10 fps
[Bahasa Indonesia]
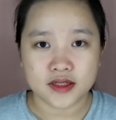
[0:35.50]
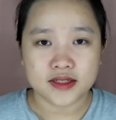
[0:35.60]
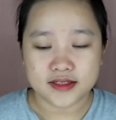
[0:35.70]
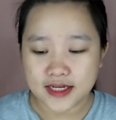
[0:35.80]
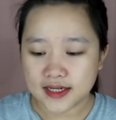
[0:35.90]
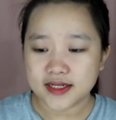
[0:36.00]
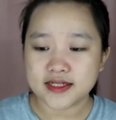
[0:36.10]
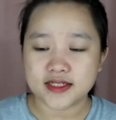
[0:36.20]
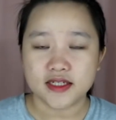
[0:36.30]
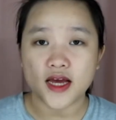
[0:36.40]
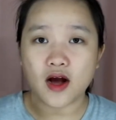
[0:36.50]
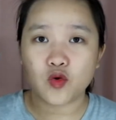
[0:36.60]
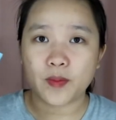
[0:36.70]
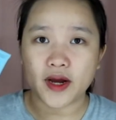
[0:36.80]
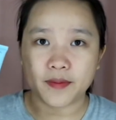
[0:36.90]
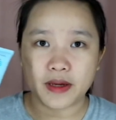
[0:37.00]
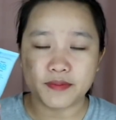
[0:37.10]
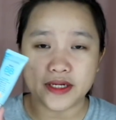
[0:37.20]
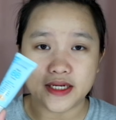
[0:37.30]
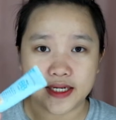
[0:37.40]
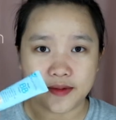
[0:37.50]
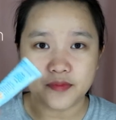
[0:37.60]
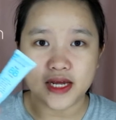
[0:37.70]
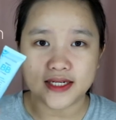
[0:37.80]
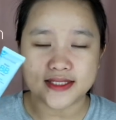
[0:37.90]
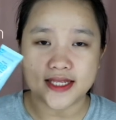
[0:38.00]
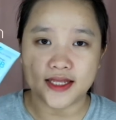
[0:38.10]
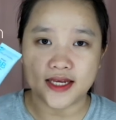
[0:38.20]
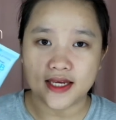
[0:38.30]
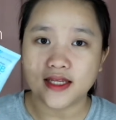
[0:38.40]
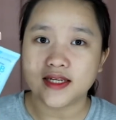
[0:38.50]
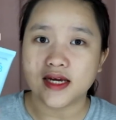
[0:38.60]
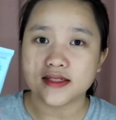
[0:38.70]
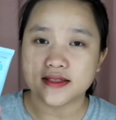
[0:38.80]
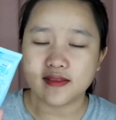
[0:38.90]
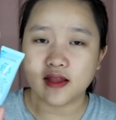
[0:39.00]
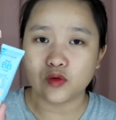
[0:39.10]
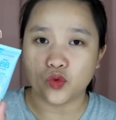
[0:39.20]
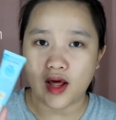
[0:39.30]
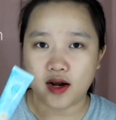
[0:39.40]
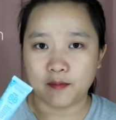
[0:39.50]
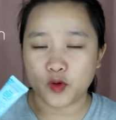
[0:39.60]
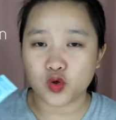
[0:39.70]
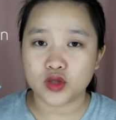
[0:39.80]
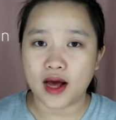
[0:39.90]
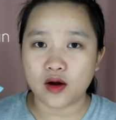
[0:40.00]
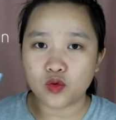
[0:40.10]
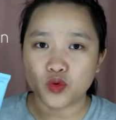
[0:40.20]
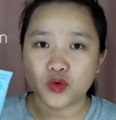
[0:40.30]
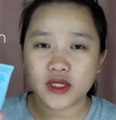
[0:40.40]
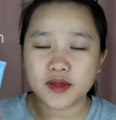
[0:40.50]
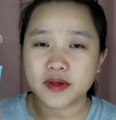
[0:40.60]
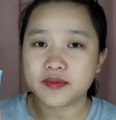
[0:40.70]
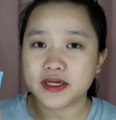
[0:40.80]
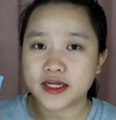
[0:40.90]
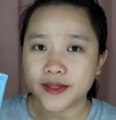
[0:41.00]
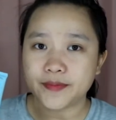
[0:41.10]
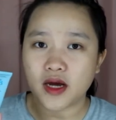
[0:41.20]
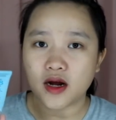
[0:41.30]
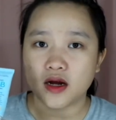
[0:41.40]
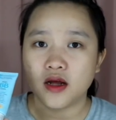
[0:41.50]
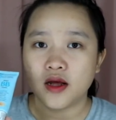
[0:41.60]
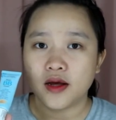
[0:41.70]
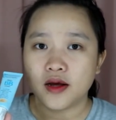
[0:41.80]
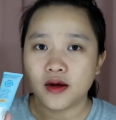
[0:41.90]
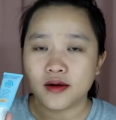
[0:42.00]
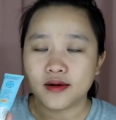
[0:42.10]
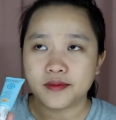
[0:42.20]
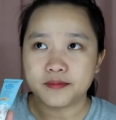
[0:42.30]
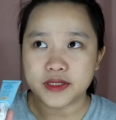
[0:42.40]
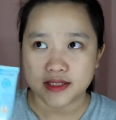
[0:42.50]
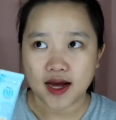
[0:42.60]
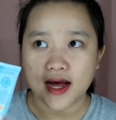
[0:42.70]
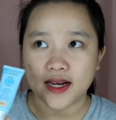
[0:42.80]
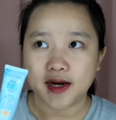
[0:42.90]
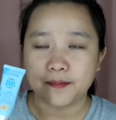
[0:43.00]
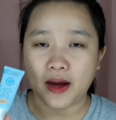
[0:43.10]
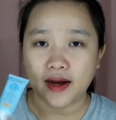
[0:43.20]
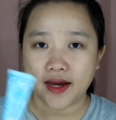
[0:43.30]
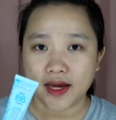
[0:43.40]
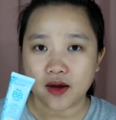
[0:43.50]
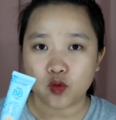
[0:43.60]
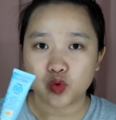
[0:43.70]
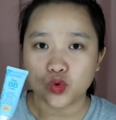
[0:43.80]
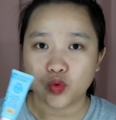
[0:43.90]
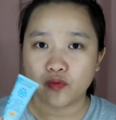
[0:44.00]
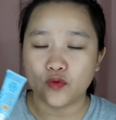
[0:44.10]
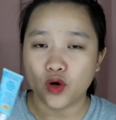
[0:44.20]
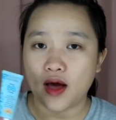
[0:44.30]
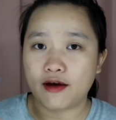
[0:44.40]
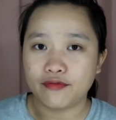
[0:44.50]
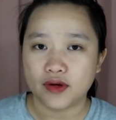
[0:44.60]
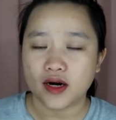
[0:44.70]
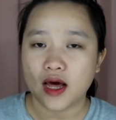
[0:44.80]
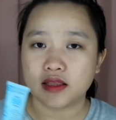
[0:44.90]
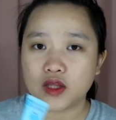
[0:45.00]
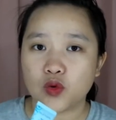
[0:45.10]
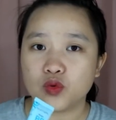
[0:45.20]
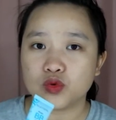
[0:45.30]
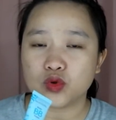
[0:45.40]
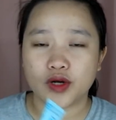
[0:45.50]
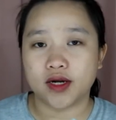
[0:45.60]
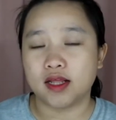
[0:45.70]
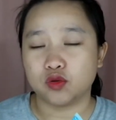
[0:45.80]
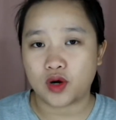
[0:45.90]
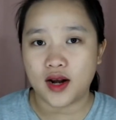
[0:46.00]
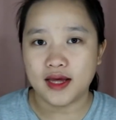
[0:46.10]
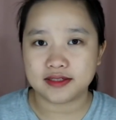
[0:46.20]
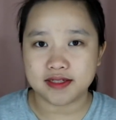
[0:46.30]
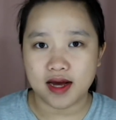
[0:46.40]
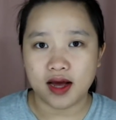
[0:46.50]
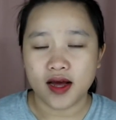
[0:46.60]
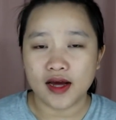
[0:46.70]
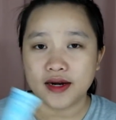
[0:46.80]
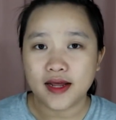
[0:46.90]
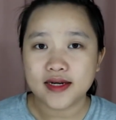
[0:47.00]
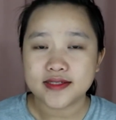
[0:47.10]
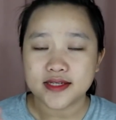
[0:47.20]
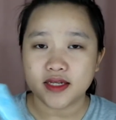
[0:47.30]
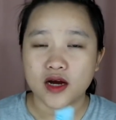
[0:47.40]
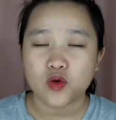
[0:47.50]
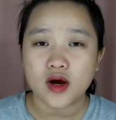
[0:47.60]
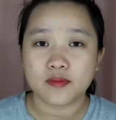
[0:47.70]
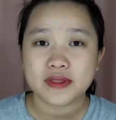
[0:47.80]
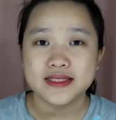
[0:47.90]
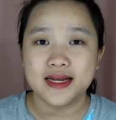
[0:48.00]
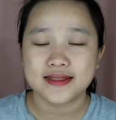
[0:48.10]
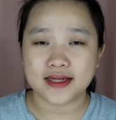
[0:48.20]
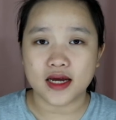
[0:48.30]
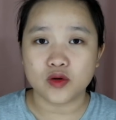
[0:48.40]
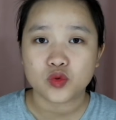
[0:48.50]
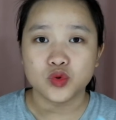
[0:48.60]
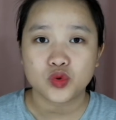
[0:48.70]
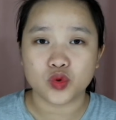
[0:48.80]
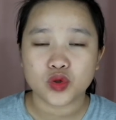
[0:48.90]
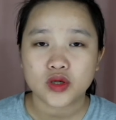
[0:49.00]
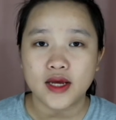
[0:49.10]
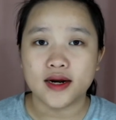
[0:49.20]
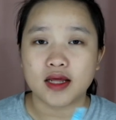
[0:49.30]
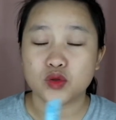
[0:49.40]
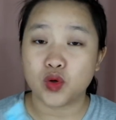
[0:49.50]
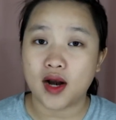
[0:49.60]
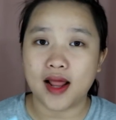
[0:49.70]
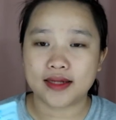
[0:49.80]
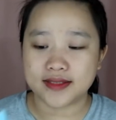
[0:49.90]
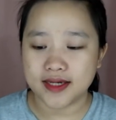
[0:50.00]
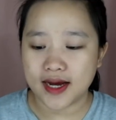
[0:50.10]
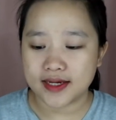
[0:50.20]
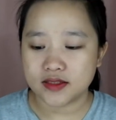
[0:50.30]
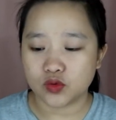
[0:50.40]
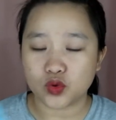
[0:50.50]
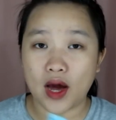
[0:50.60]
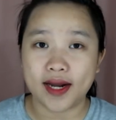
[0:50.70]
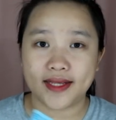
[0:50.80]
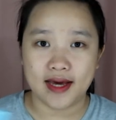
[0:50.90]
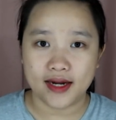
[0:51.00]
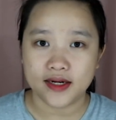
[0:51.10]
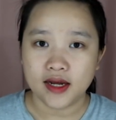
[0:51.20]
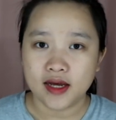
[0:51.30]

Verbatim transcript: jadi di sini aku pakai baby cream dari Silky ini yang set natural. Menurut aku ini baby cream yang bisa kalian pakai untuk full cover atau untuk yang natural aja. Dan di sini aku akan menjelaskan untuk yang natural aja guys, untuk harian.